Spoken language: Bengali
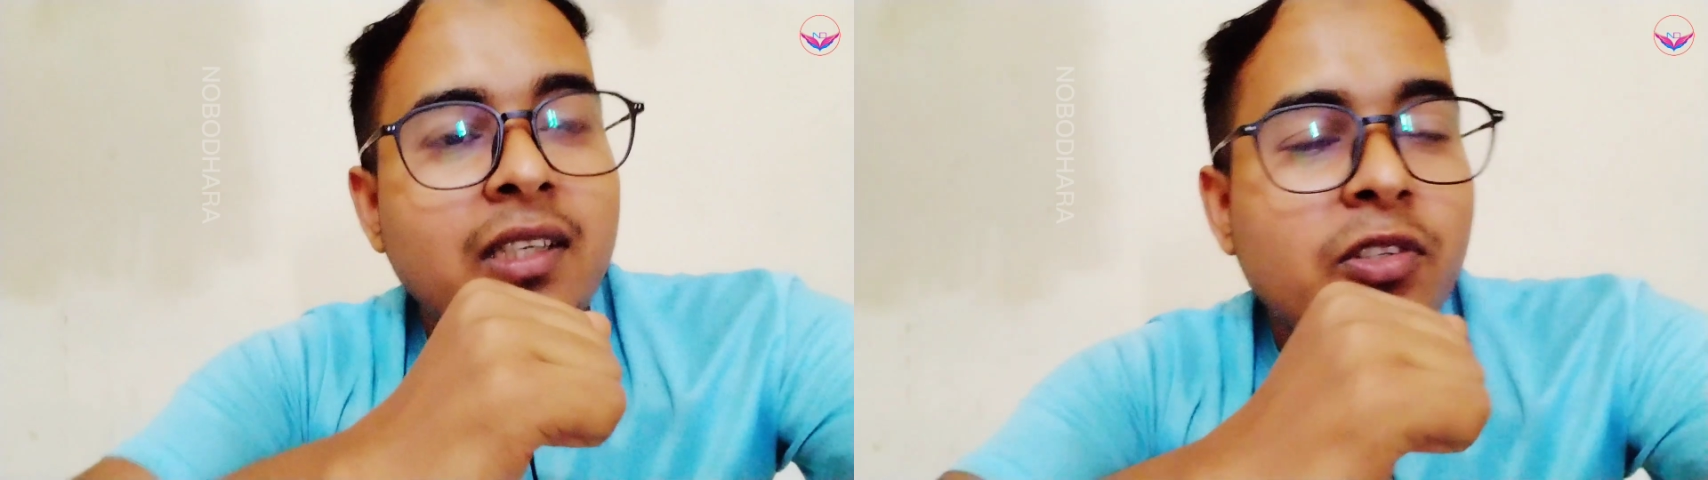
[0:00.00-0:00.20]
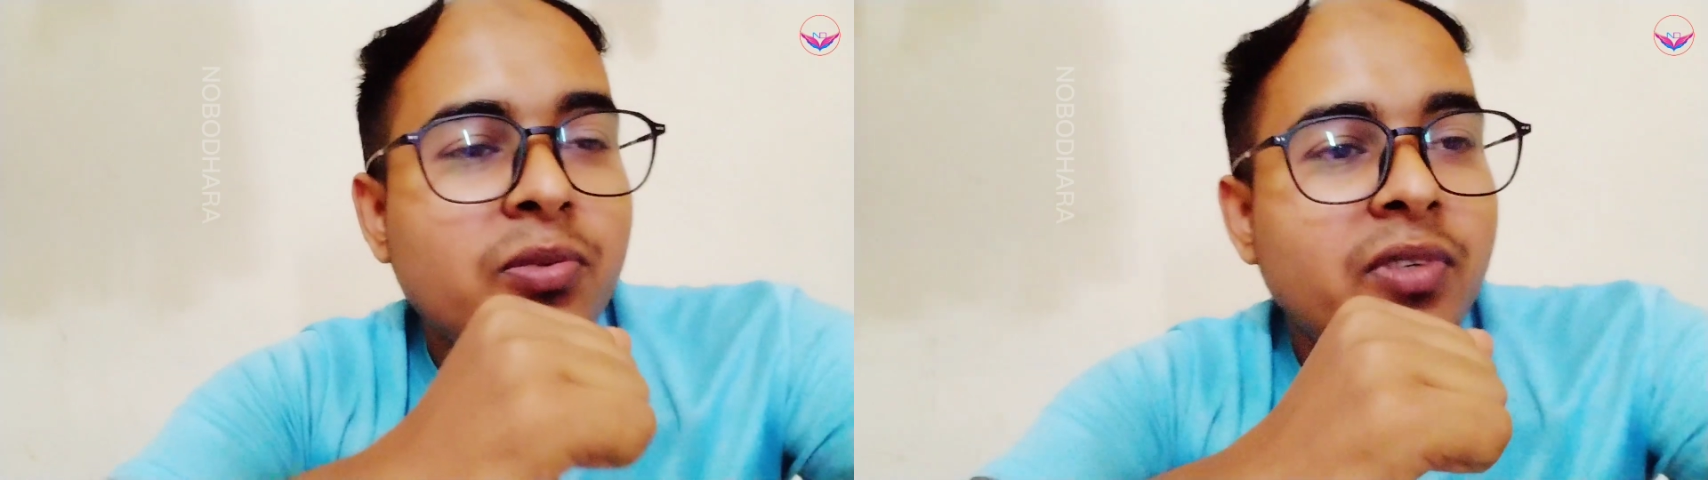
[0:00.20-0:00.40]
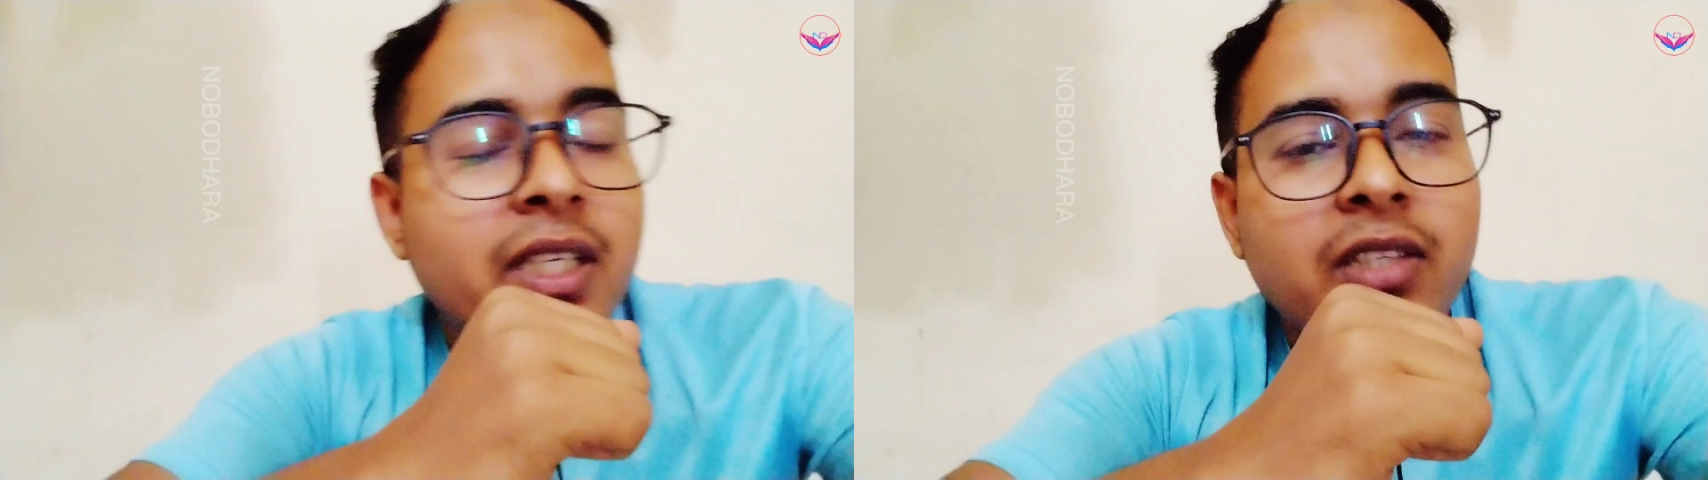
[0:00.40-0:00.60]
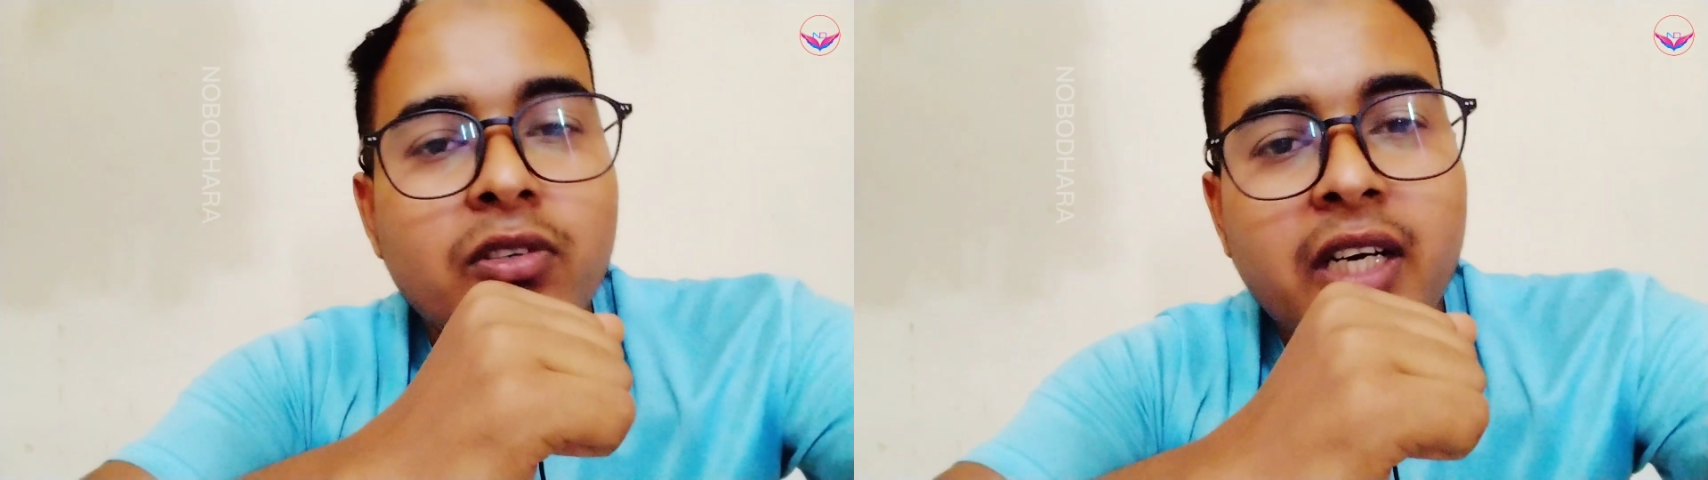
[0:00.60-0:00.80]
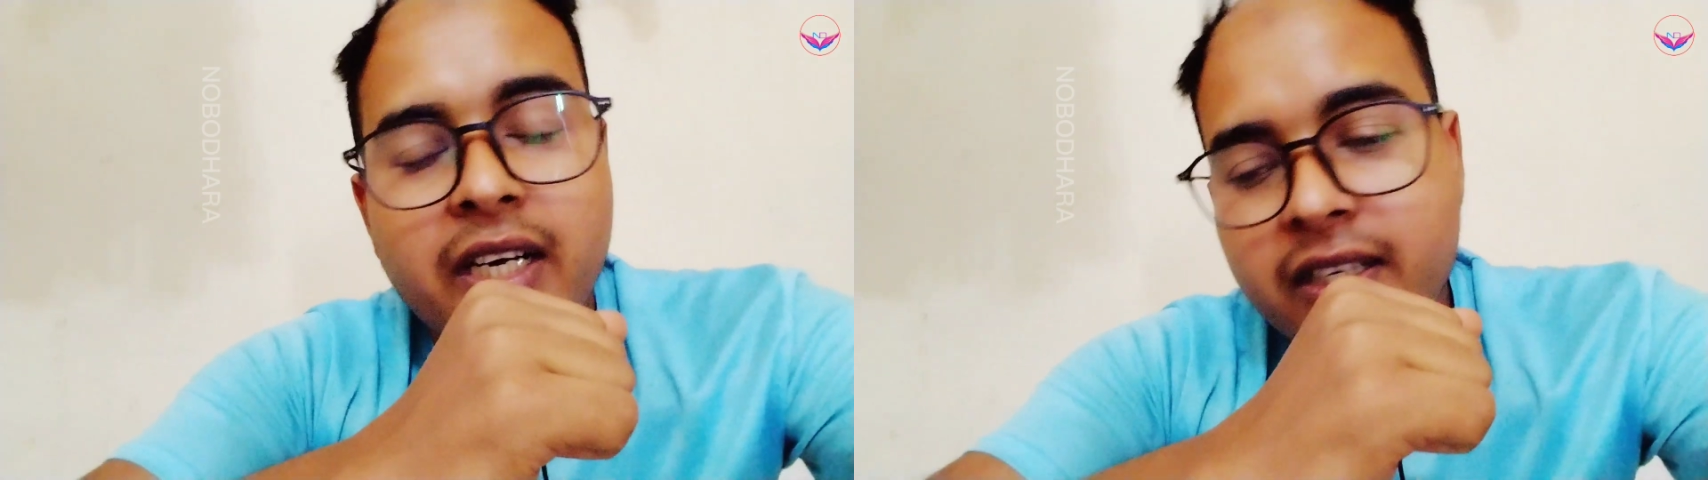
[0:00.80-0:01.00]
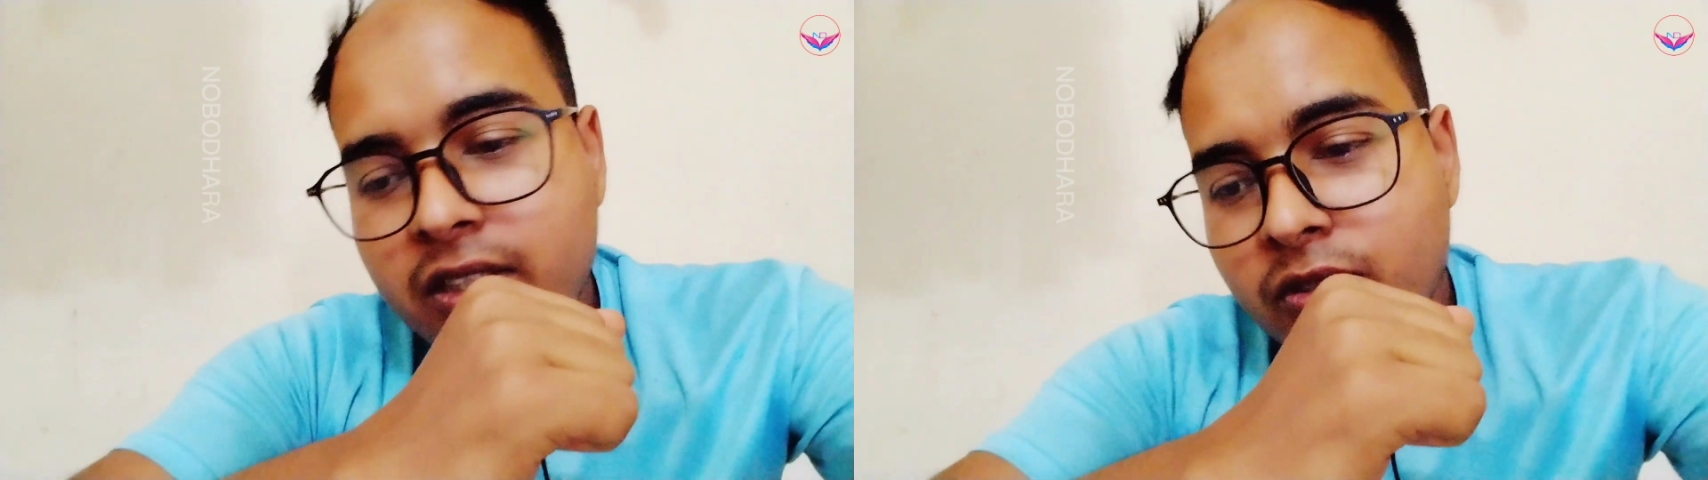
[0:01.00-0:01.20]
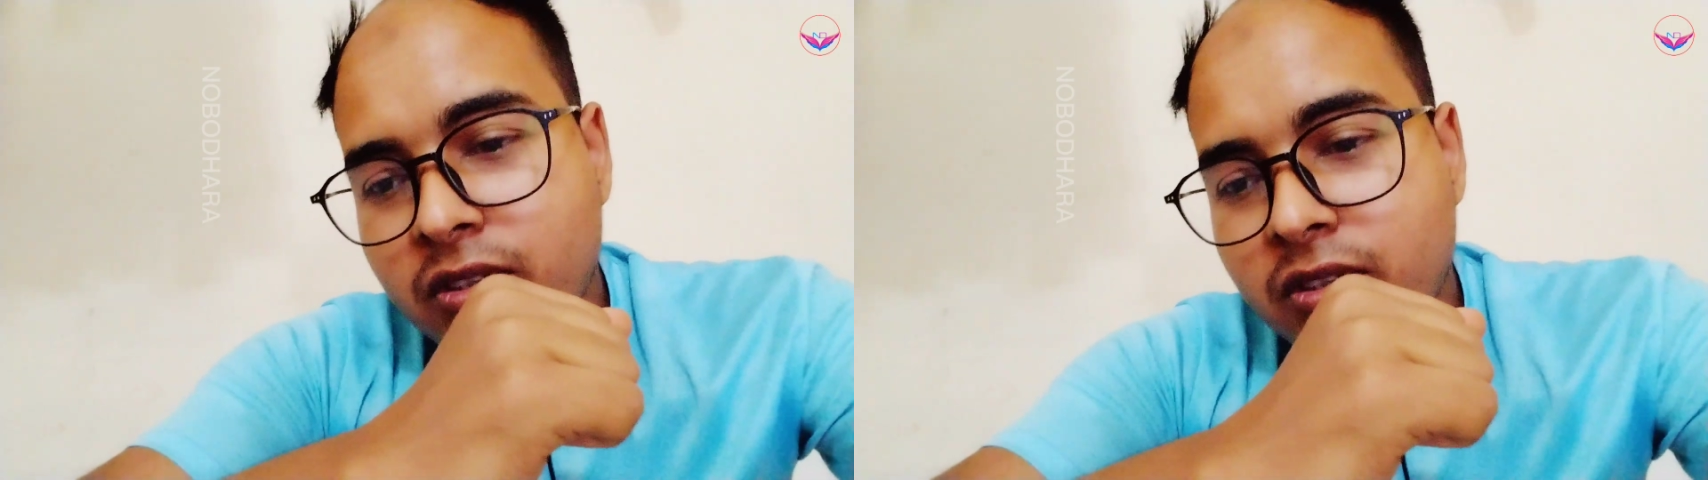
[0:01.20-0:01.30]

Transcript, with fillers: নিউজ ফিডে একটু ঘাটাঘাটি